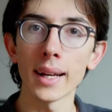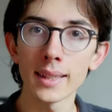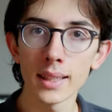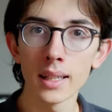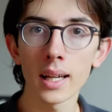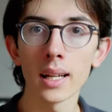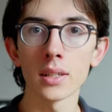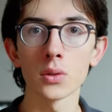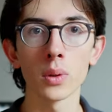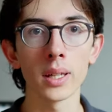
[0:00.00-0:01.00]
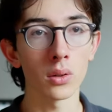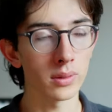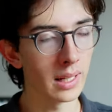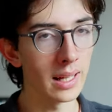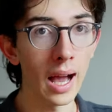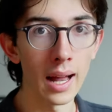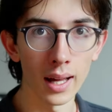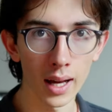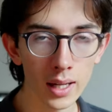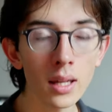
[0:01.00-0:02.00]
accélérer la souris quand elle est à
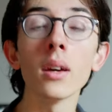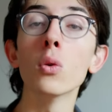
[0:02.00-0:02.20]
l'arrêt,